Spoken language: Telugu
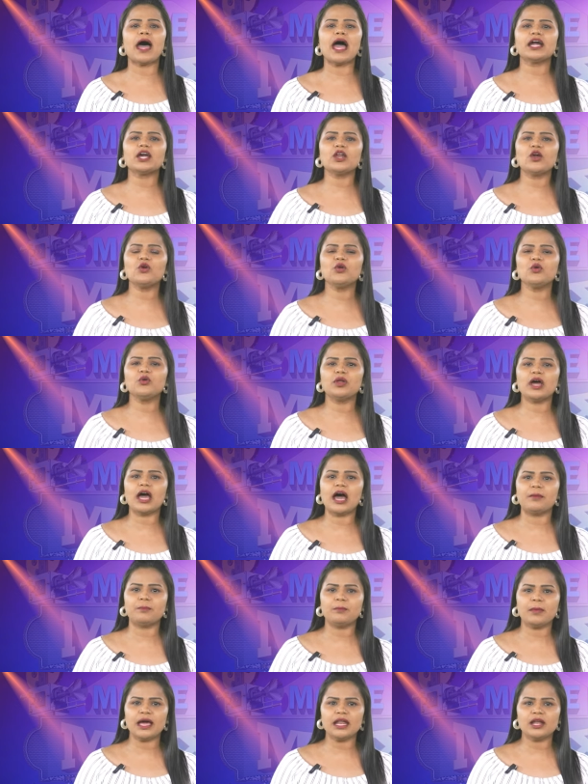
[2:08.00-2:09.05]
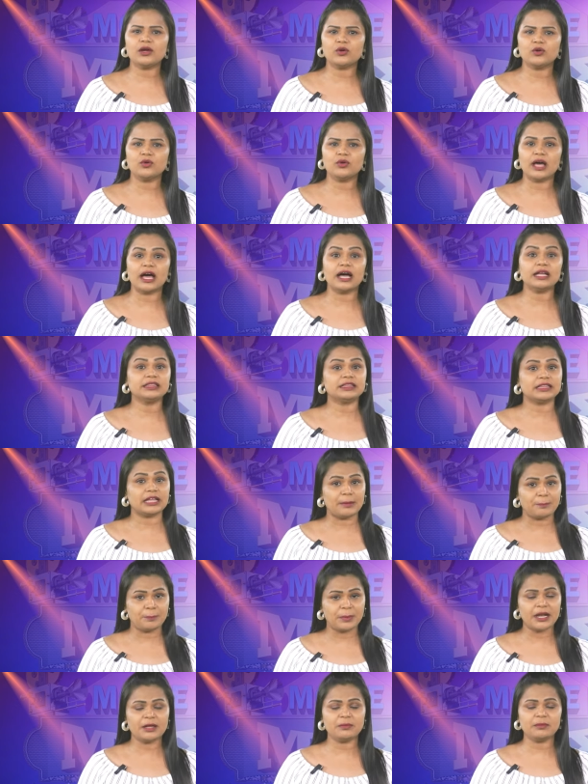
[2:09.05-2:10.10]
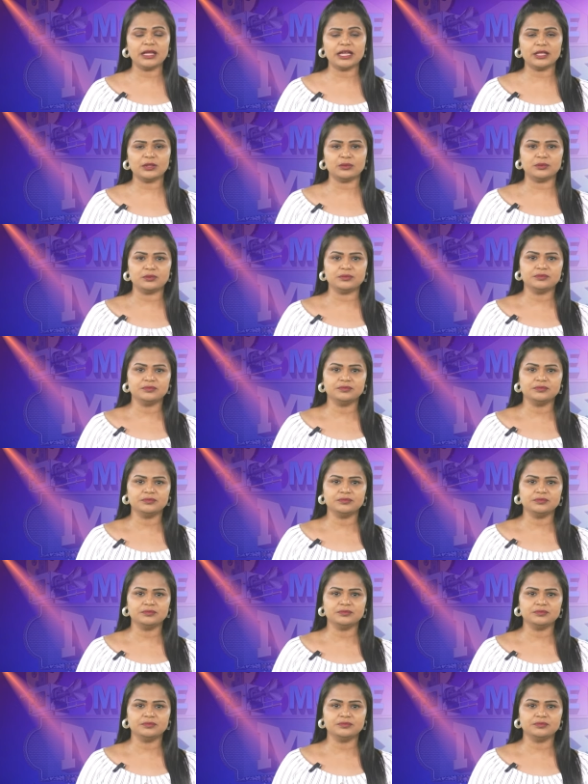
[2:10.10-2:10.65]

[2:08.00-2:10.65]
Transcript: బ్యాక్గ్రౌండ్ ఉన్న అమ్మాయిలకు కూడా తప్పడం లేదు